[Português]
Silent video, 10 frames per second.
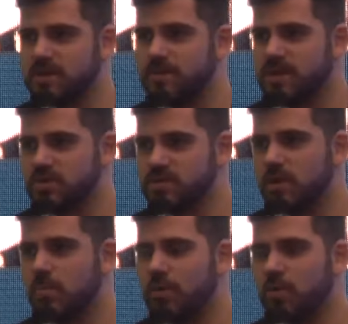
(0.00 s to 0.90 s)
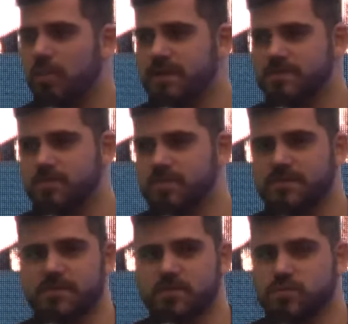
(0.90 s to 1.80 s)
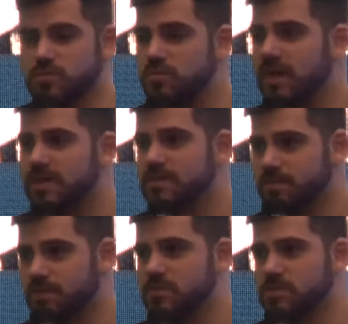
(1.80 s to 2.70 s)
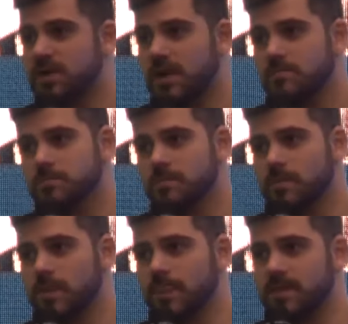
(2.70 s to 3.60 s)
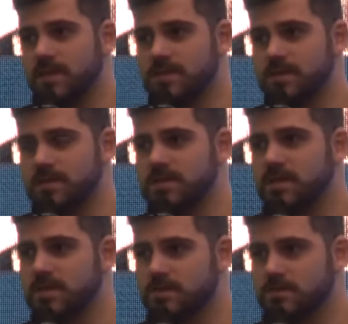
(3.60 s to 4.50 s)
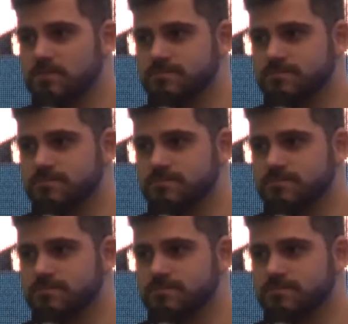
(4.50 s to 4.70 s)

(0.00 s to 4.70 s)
ali para ajudar um pouco mais o seu perfil. Tudo bem, você pode usar. E entra nesse risco.